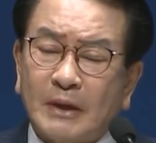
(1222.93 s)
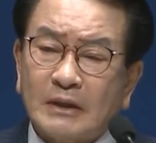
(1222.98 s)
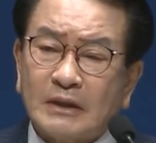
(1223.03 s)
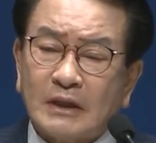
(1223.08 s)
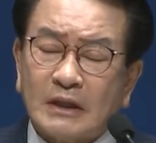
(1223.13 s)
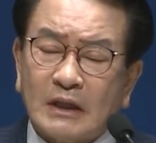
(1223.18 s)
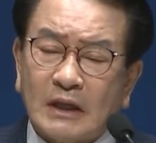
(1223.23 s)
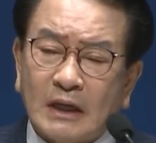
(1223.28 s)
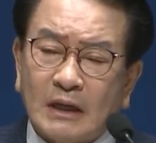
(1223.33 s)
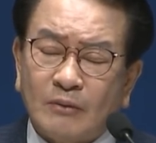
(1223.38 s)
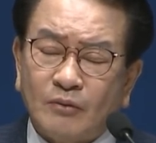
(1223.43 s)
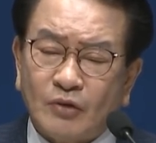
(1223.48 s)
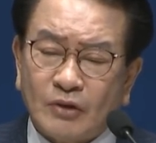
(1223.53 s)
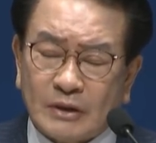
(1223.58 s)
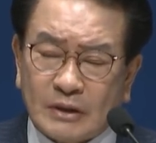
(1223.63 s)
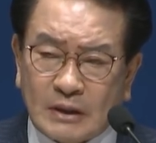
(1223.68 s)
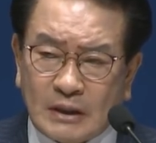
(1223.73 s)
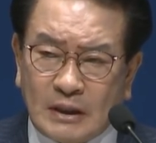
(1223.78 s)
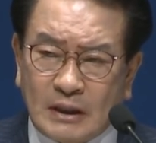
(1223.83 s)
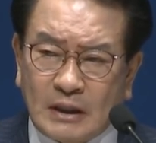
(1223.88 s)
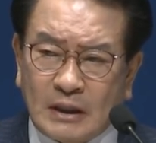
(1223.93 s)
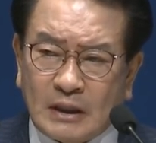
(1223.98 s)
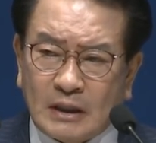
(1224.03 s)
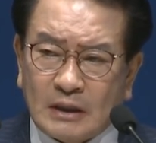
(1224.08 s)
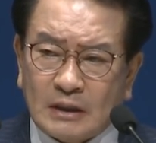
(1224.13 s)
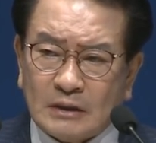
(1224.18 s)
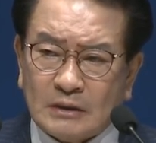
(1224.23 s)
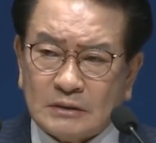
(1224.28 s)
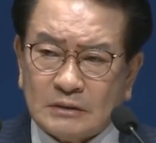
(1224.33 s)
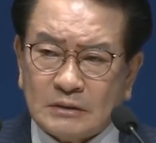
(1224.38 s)
밭에
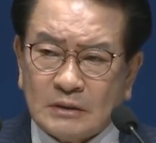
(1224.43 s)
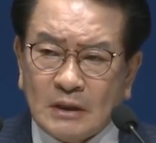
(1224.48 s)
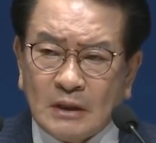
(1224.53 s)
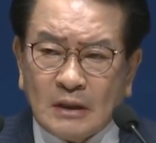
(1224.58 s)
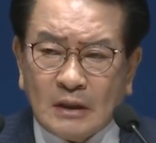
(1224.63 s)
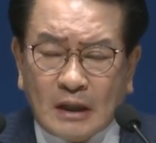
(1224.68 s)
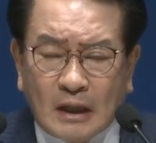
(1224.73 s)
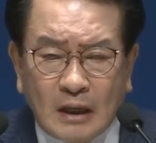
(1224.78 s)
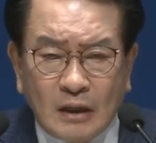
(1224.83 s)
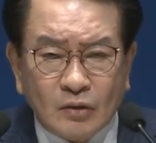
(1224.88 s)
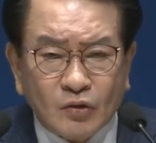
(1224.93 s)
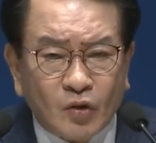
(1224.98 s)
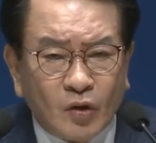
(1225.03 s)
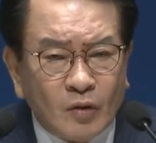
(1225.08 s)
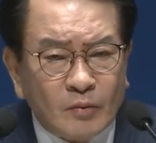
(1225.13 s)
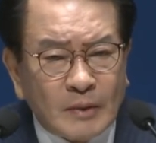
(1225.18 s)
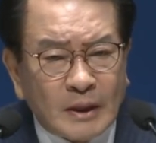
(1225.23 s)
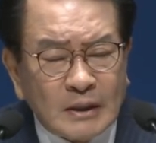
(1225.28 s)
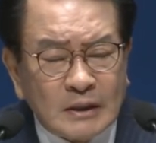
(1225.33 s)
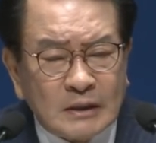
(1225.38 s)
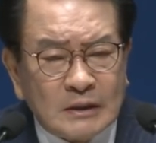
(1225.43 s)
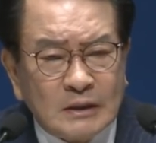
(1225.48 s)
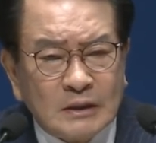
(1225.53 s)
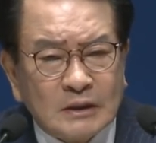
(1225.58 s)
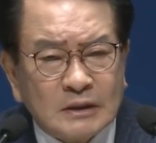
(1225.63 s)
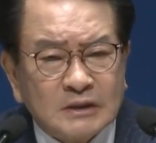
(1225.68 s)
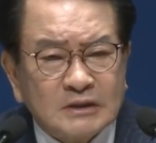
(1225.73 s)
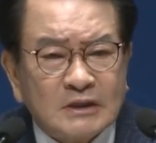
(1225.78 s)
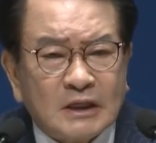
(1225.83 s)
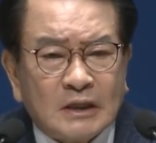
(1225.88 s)
나가보니까 알곡만
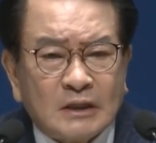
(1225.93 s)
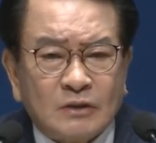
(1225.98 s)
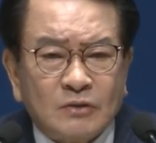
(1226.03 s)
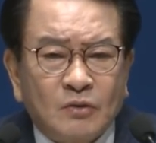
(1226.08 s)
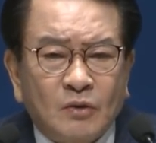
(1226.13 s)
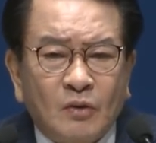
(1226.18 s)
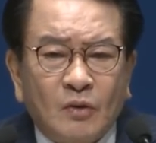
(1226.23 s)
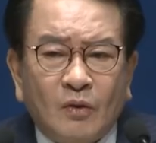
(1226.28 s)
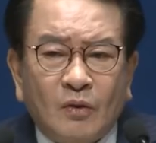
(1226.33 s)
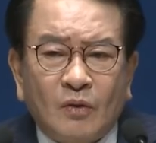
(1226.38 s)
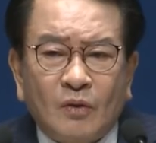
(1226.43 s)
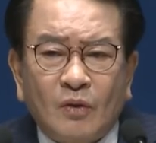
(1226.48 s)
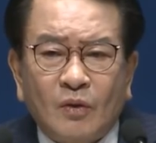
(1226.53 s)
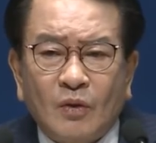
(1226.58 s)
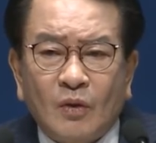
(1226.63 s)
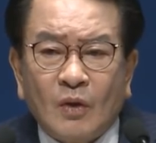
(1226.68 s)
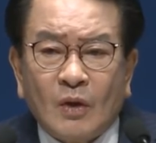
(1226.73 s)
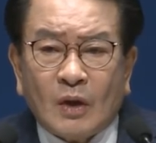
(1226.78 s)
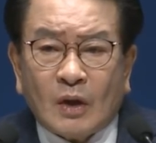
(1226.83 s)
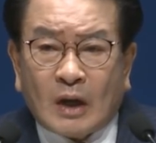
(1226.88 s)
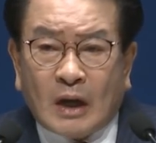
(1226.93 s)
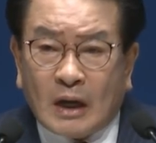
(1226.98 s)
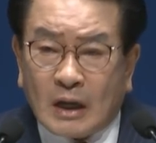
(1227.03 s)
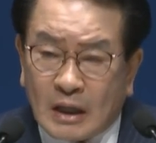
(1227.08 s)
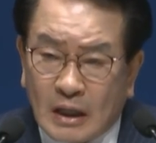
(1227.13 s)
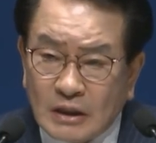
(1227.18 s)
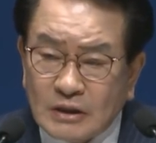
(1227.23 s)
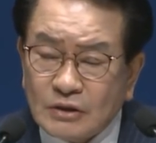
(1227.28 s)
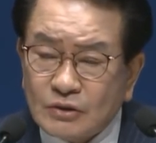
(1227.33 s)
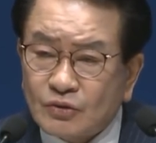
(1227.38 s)
있는 것이 아니고
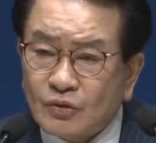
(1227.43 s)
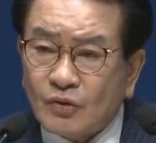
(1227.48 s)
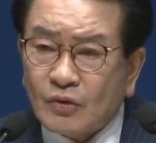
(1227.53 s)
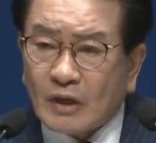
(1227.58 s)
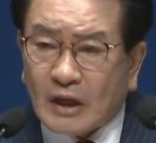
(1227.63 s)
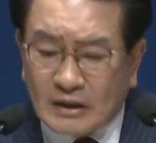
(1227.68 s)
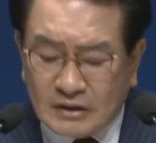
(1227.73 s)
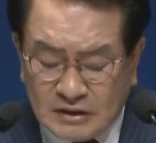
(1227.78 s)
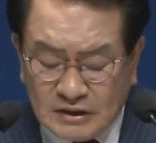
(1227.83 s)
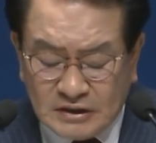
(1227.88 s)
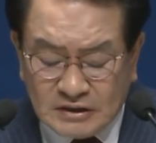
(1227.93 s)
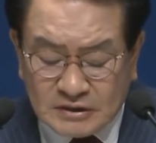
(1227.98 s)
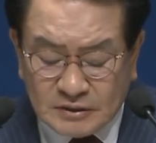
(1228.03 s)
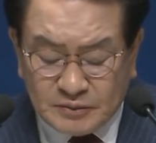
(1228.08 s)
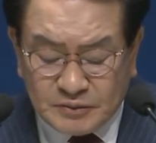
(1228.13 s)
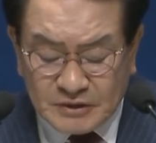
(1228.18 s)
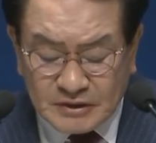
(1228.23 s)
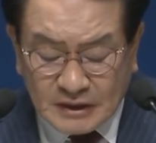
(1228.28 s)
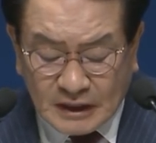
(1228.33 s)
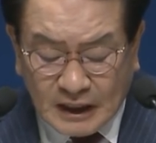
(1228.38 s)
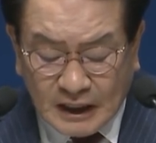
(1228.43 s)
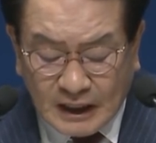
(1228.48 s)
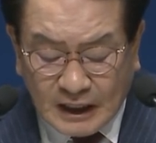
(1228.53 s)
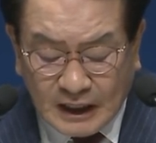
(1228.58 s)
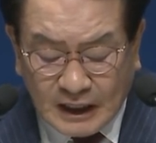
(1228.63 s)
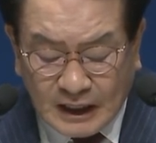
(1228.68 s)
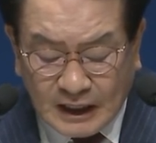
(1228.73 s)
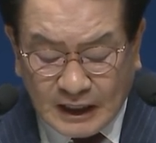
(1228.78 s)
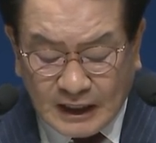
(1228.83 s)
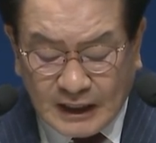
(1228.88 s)
가라지도 같이
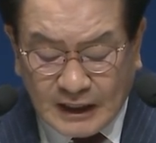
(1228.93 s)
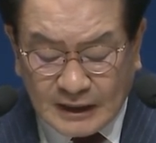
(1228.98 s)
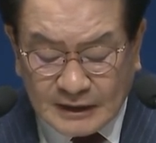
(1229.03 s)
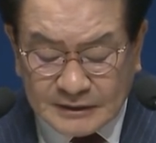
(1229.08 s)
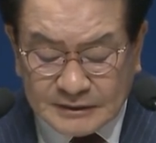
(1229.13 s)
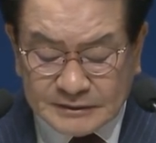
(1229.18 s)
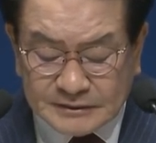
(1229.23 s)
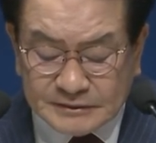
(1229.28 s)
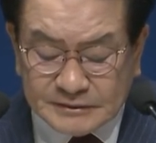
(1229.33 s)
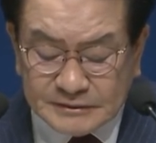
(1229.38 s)
있습니다